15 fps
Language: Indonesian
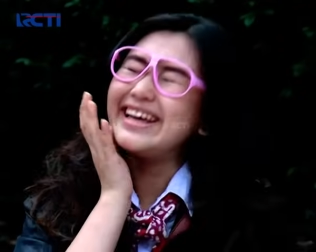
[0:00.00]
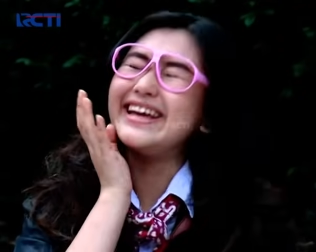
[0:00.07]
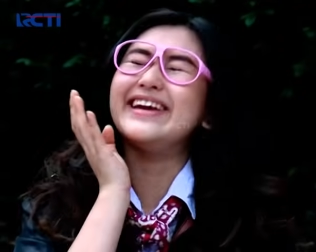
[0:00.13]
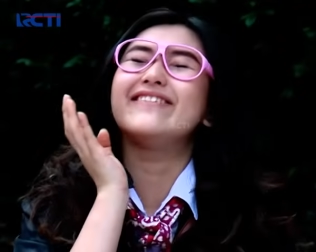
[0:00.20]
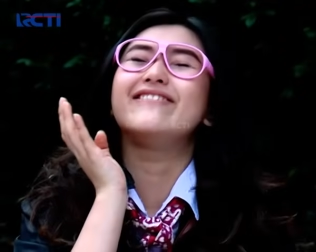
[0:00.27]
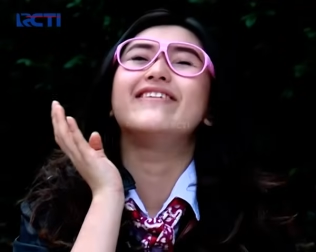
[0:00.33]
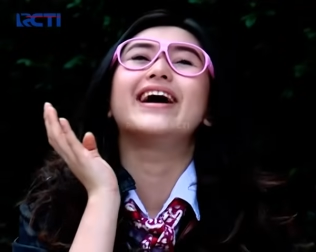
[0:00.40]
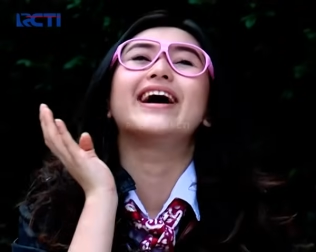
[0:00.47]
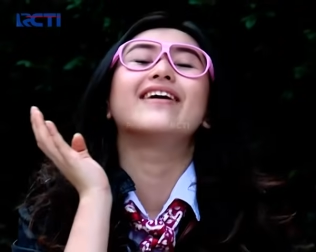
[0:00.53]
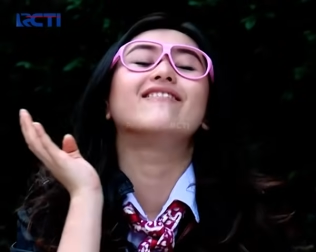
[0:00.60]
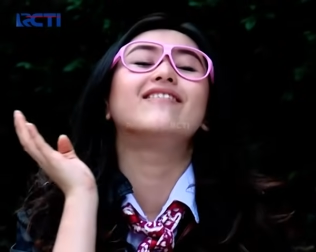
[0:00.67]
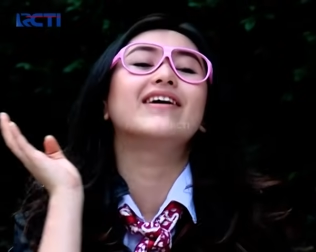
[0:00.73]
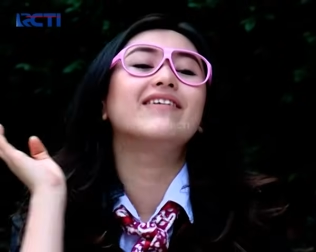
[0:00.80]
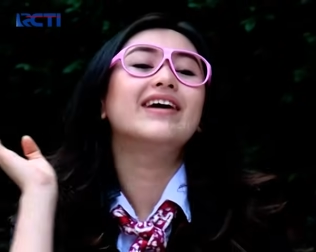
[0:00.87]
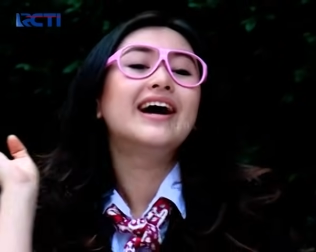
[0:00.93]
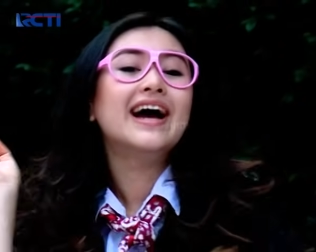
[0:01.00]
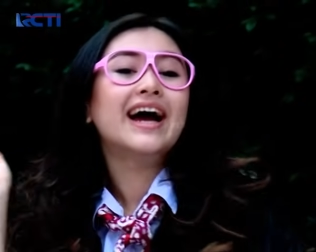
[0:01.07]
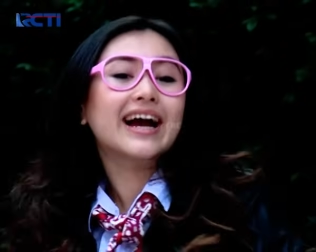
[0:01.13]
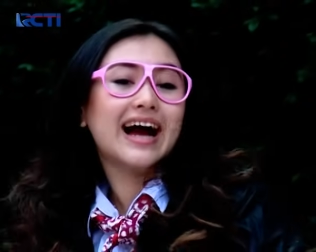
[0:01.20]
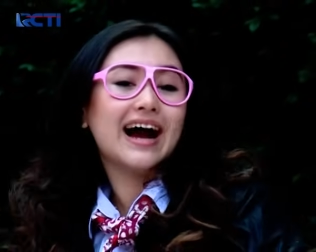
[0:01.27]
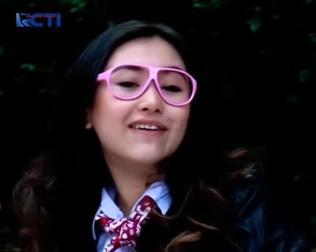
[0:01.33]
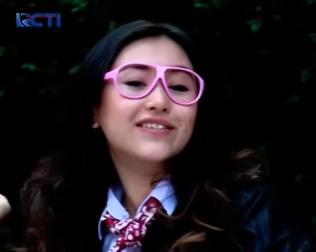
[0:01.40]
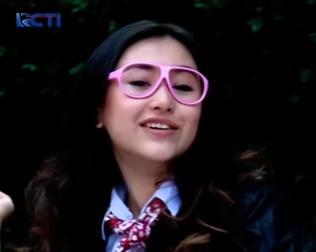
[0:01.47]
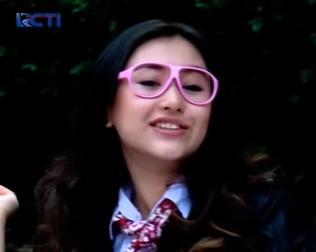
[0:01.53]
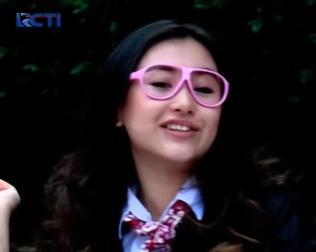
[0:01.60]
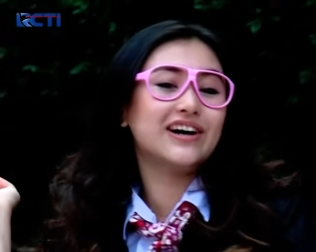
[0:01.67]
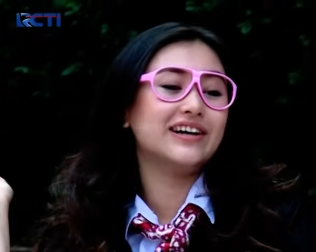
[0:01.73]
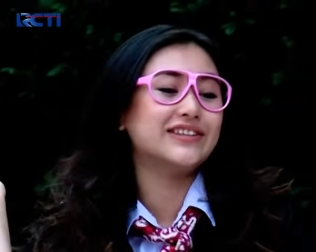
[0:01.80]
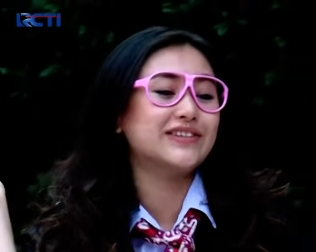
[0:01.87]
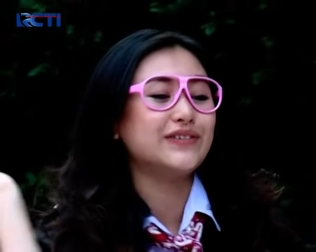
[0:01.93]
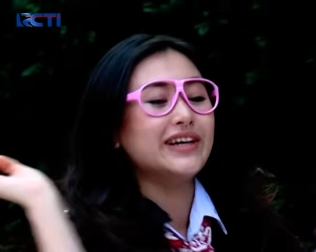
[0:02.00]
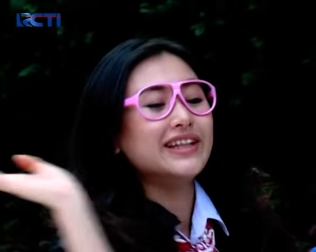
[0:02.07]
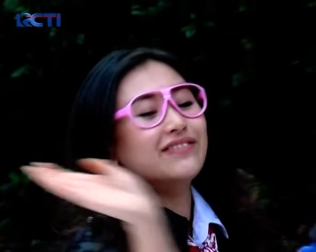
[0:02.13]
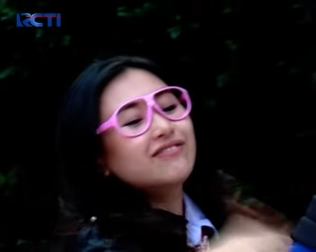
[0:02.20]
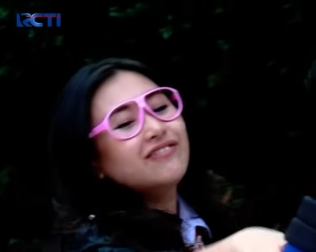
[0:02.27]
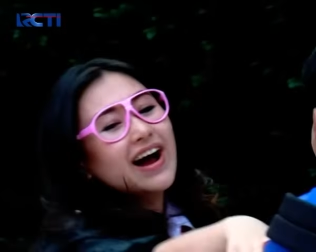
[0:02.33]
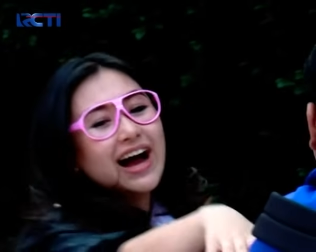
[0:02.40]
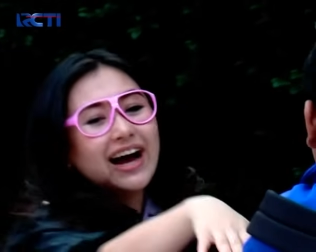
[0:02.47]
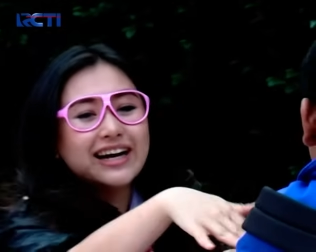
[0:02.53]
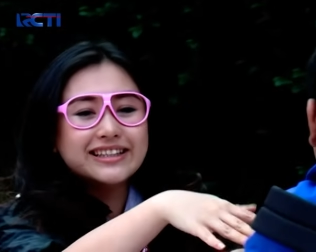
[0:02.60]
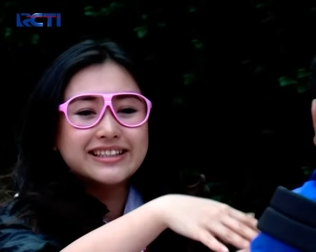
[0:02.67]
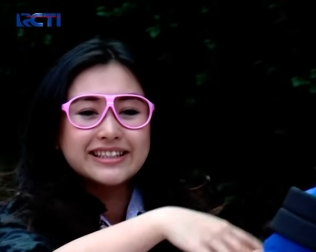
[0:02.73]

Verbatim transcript: Ih bebek, kamu so sweet banget